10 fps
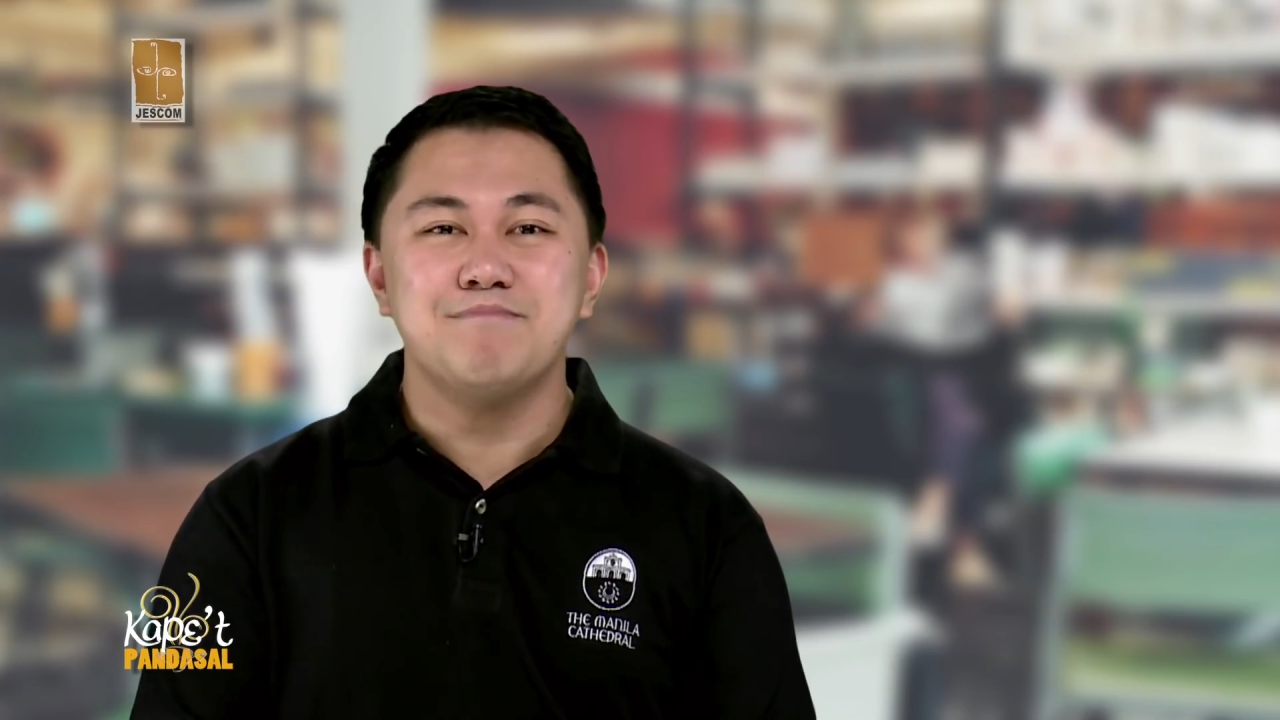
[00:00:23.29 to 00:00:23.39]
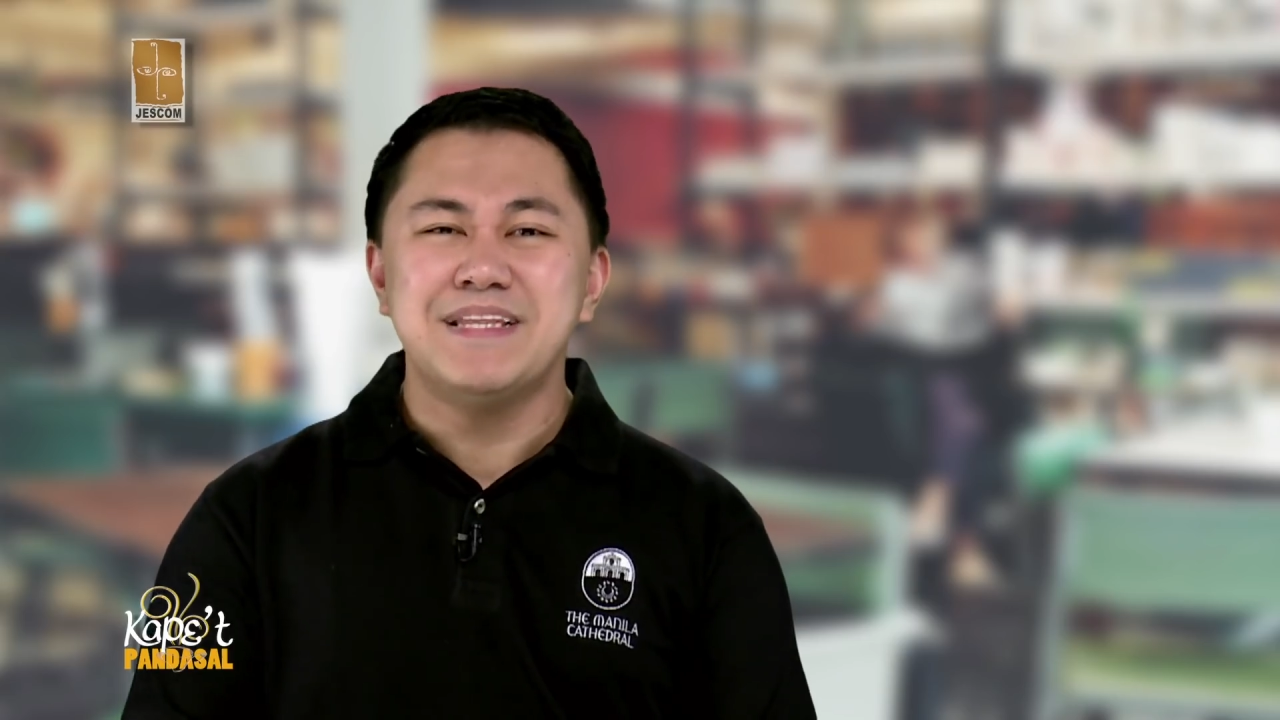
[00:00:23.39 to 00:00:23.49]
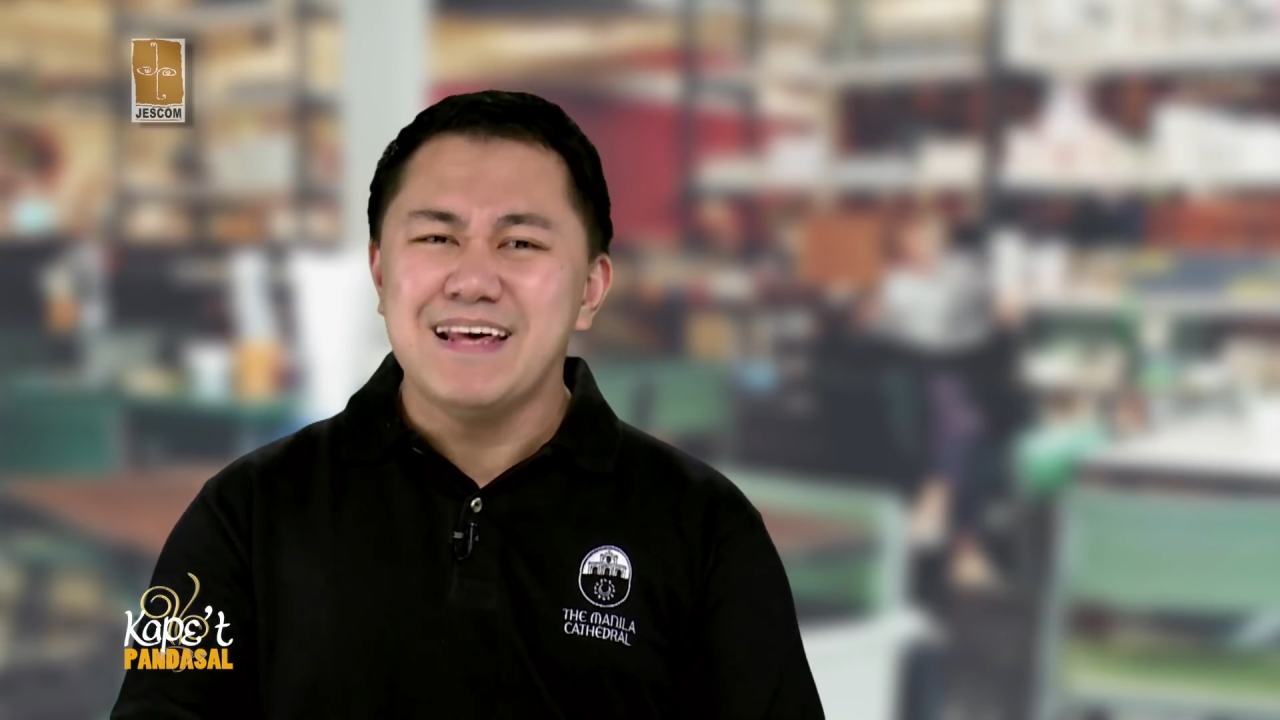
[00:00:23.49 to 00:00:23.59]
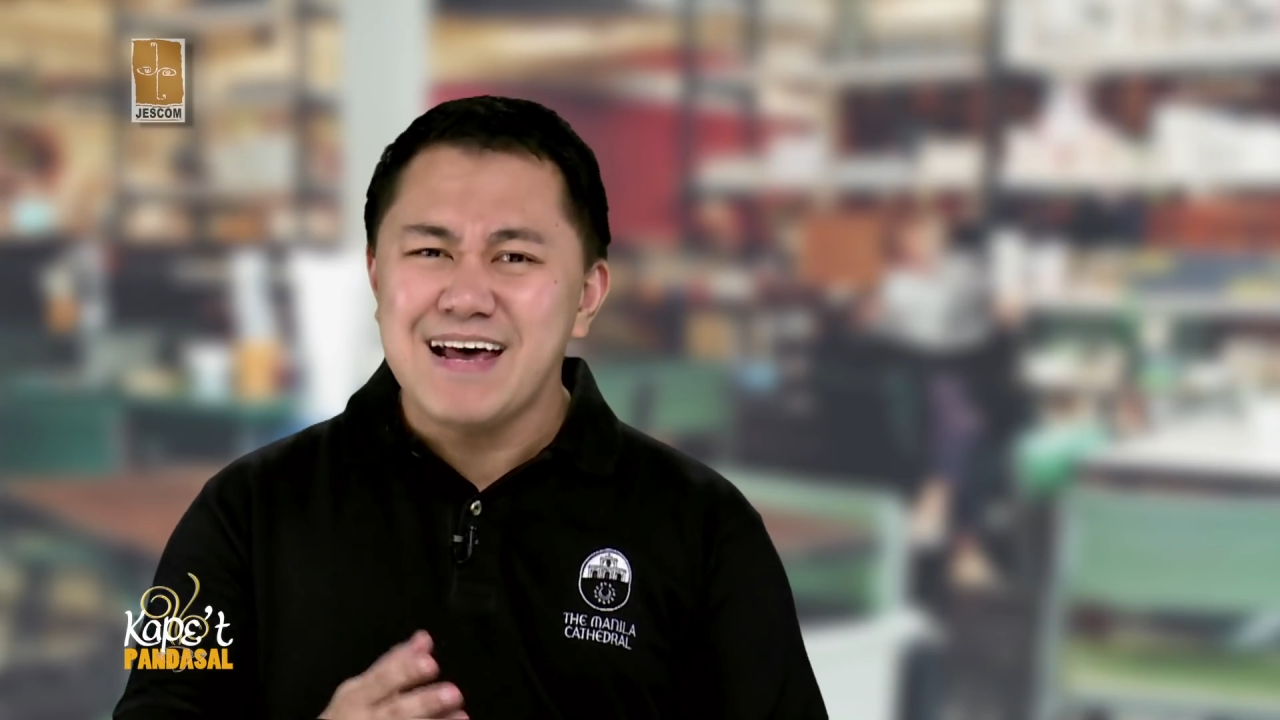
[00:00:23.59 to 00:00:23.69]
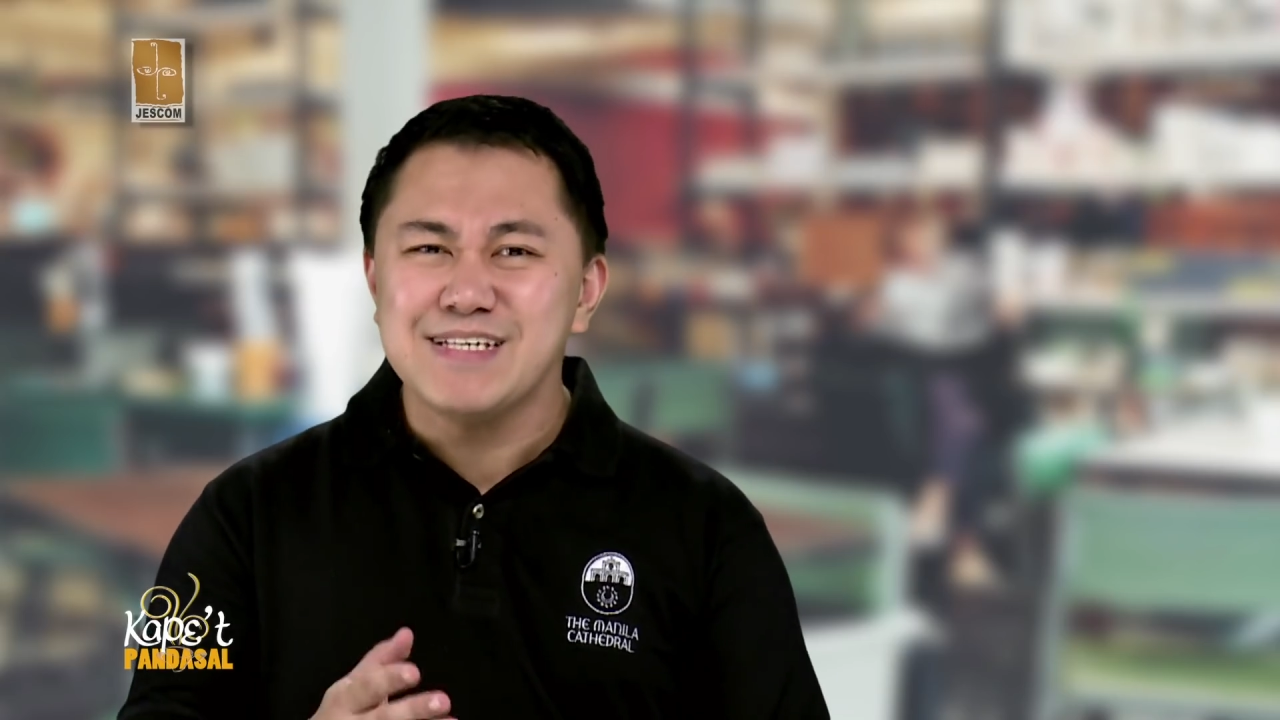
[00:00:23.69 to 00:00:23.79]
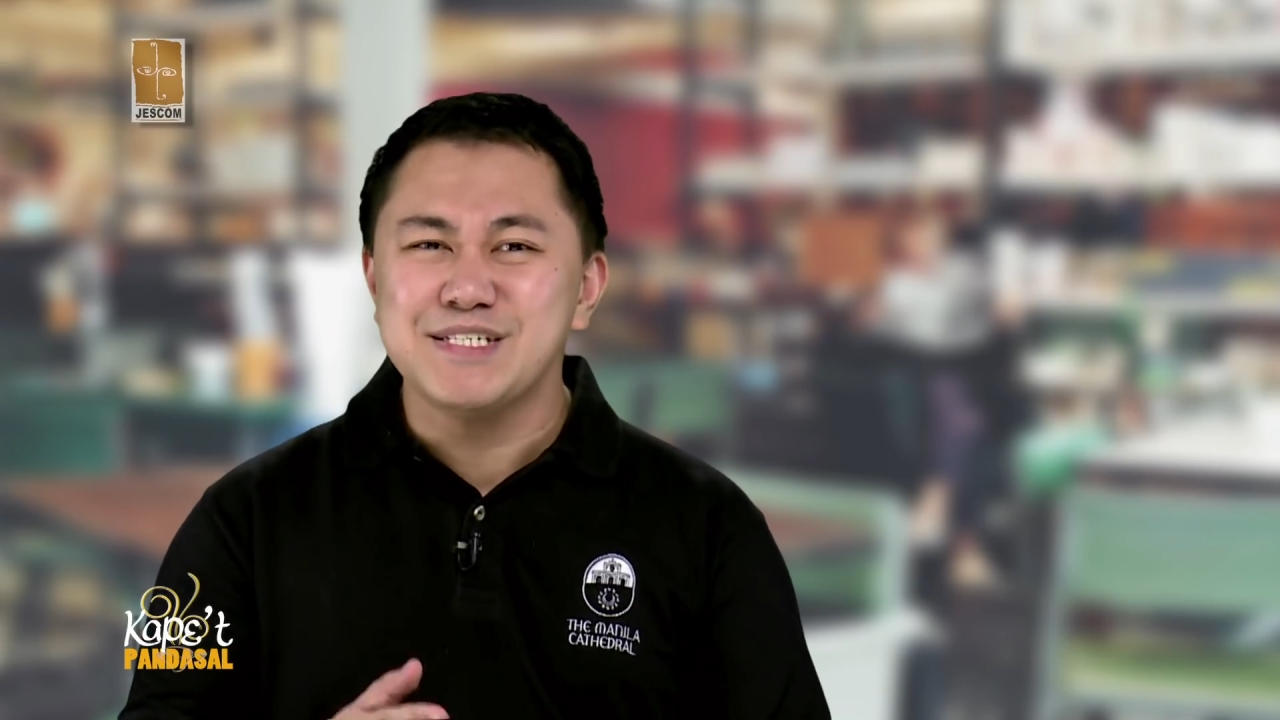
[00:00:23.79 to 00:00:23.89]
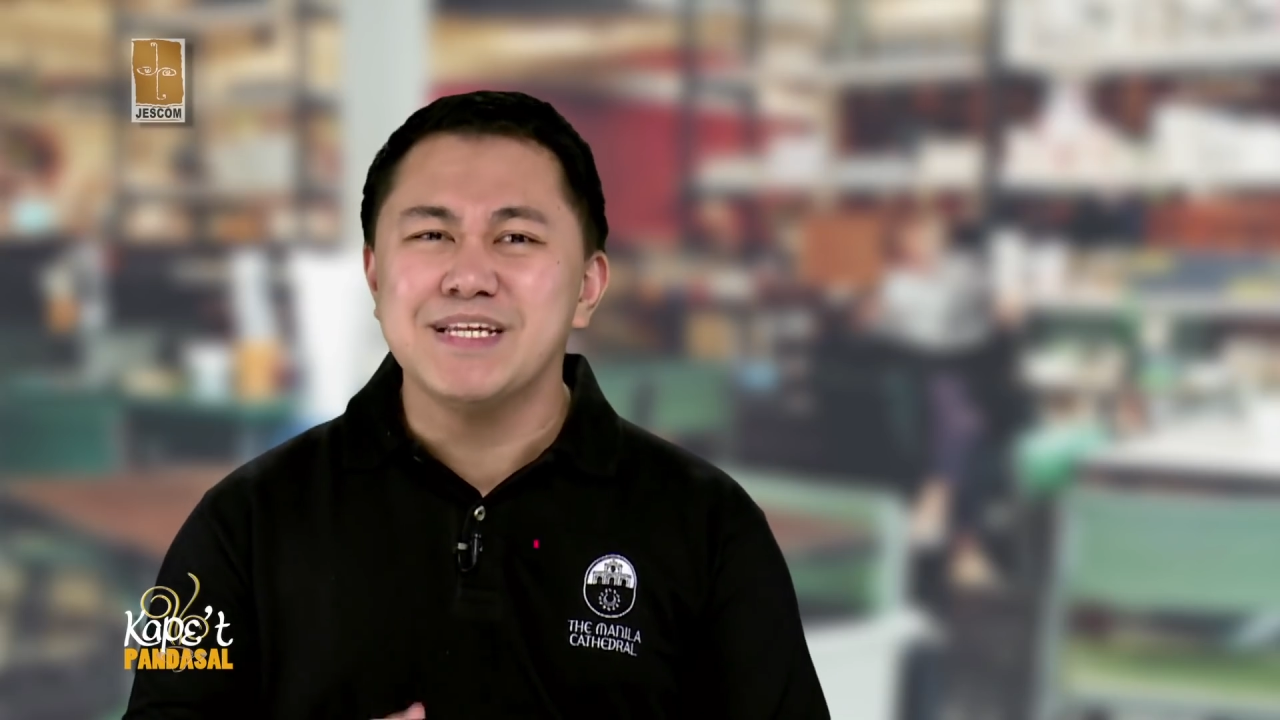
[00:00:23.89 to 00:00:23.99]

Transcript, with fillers: Madalas